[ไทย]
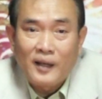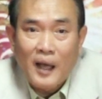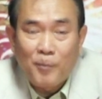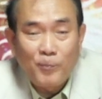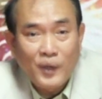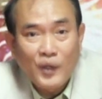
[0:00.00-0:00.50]
ก
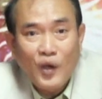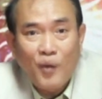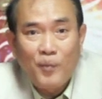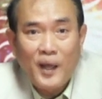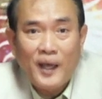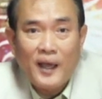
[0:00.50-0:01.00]
ลับไม่ชอ
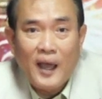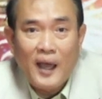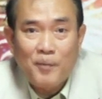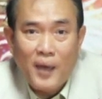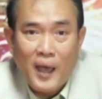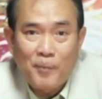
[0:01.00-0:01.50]
บเลข
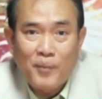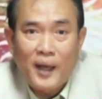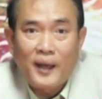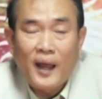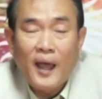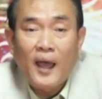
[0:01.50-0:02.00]

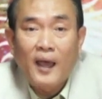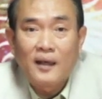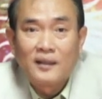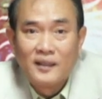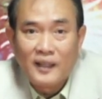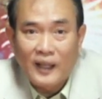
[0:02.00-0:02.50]

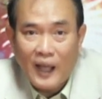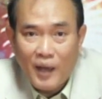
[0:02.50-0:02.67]
5885นะ